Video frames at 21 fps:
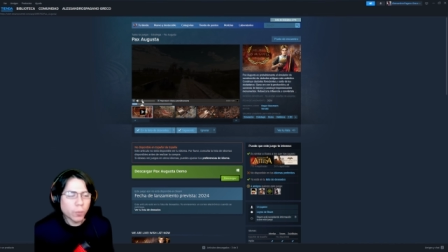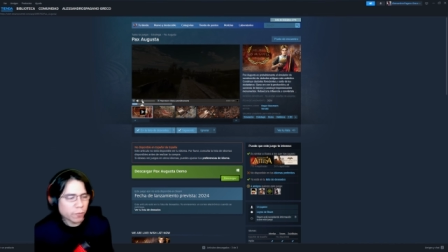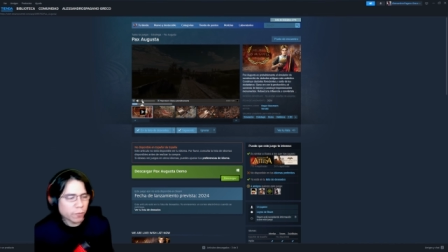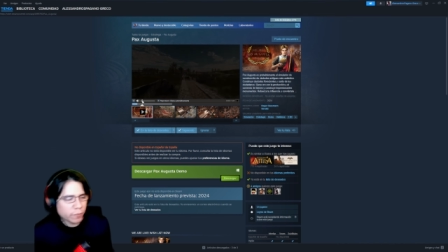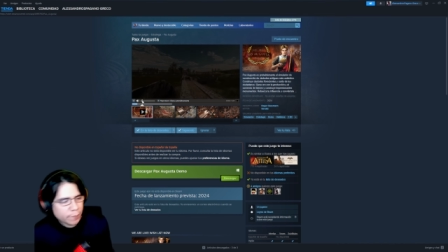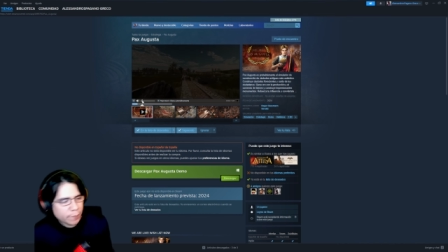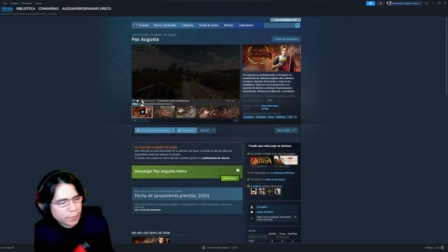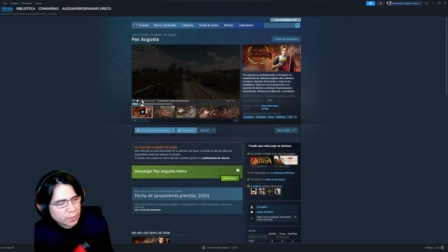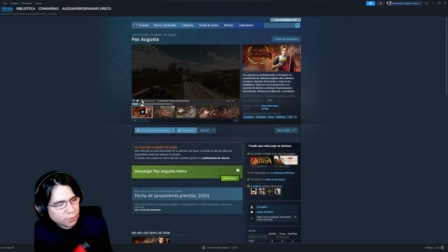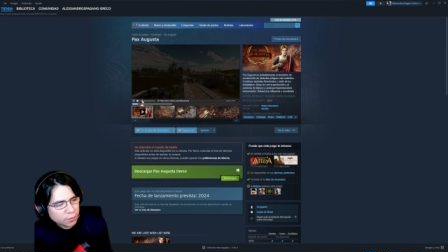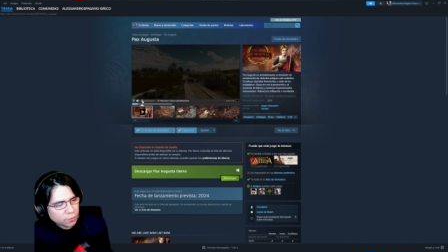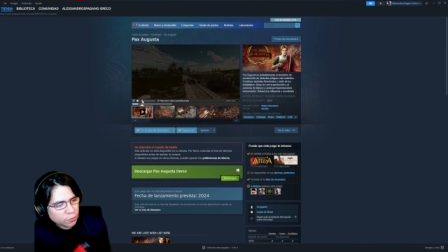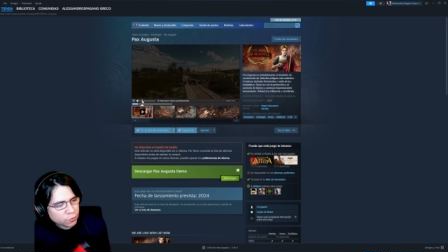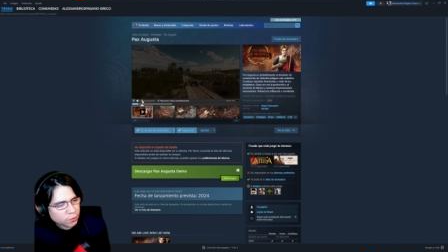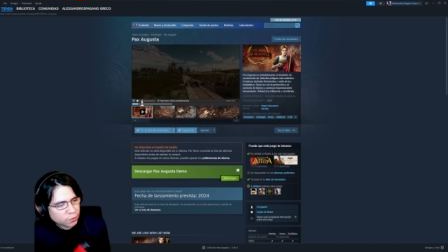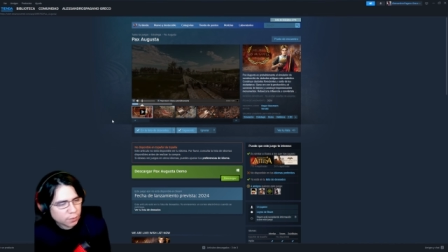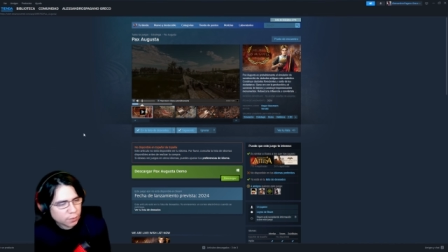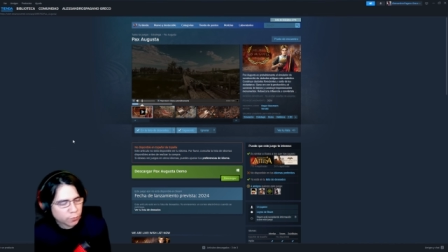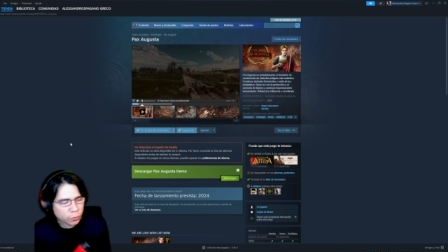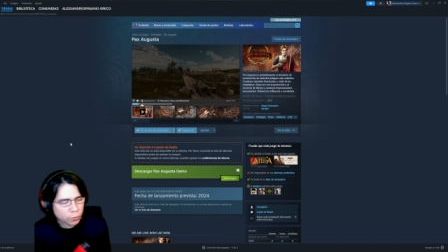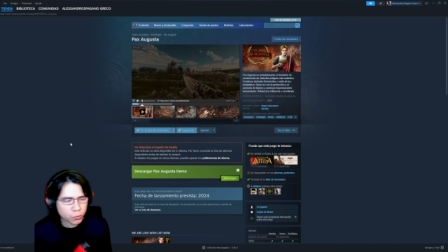bienvenidos,
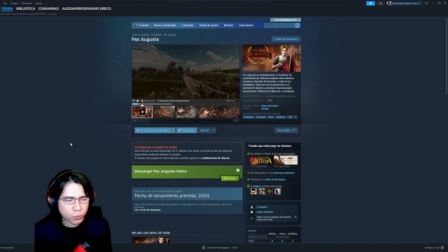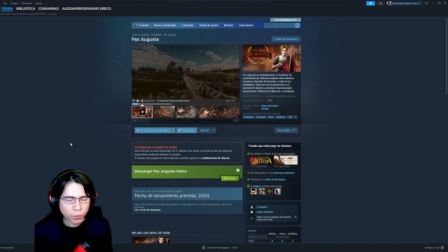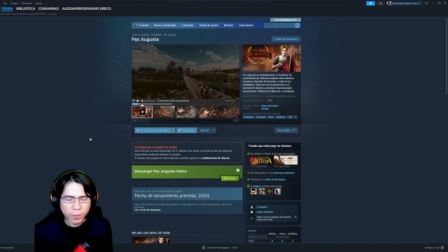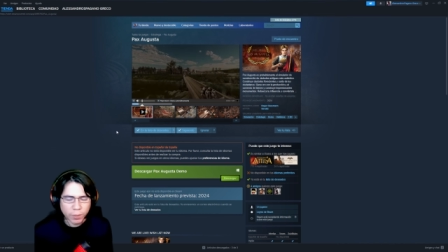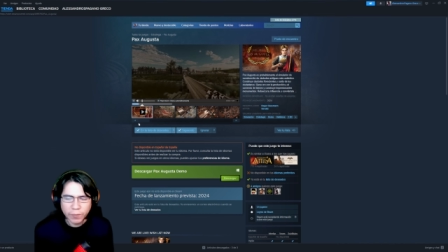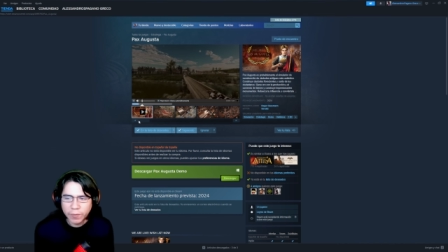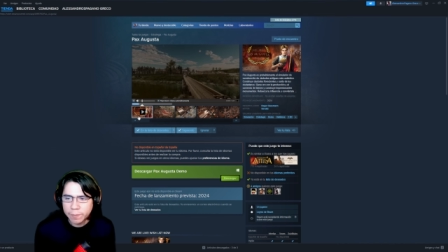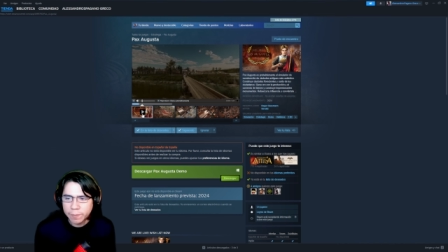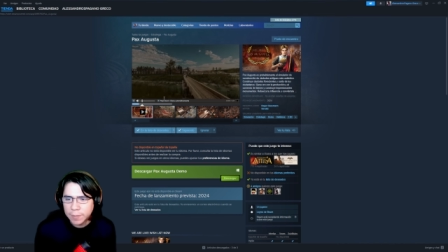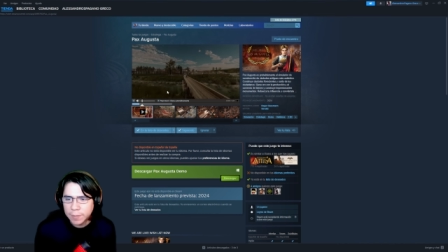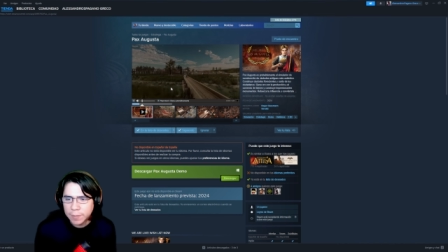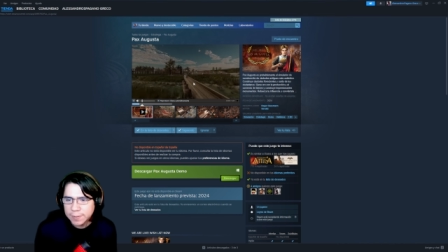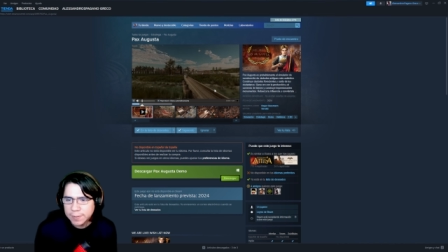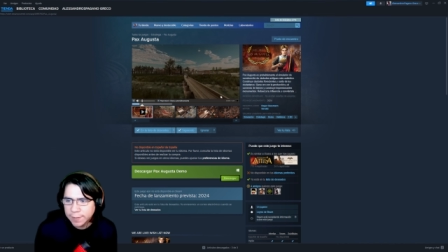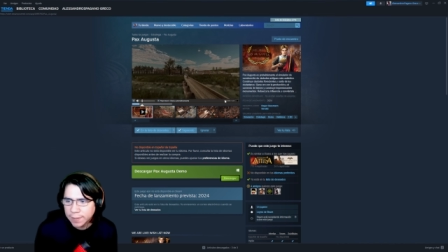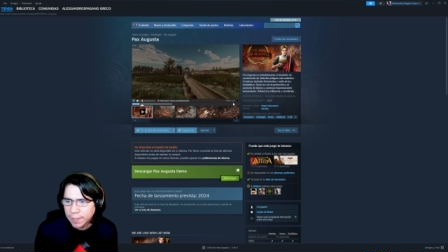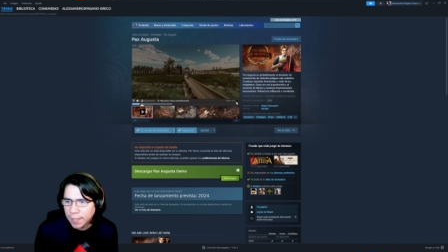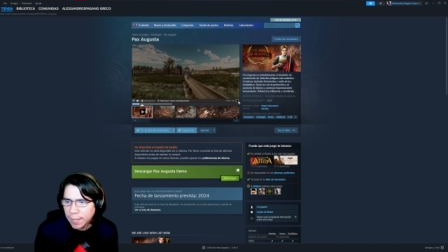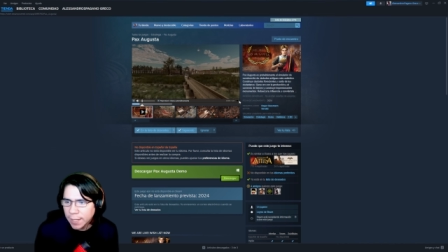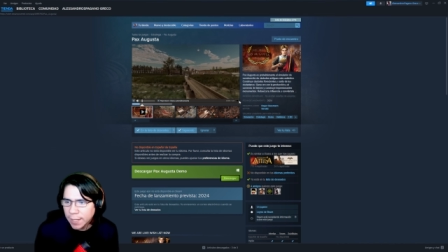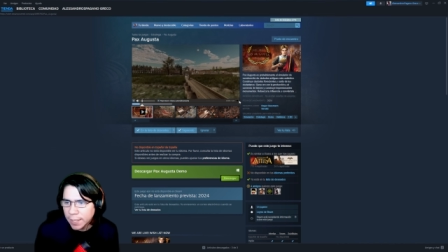estamos una vez más
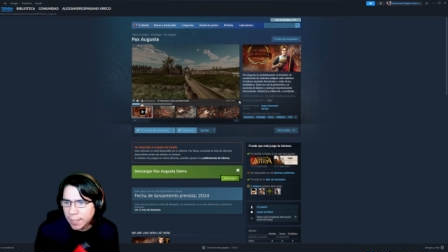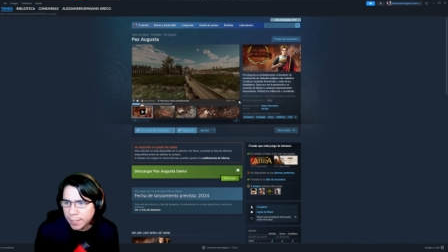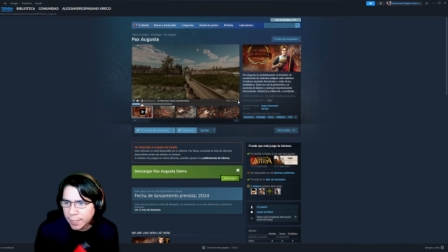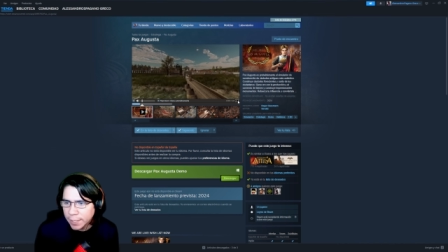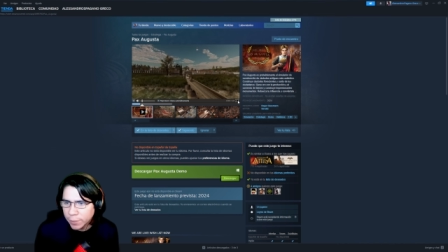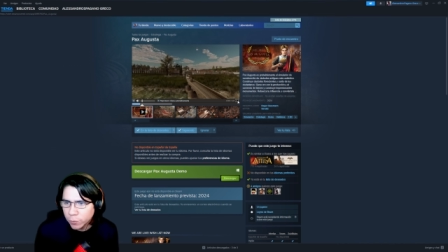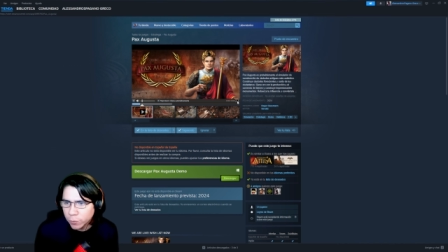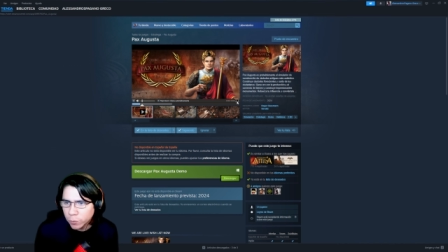acá en un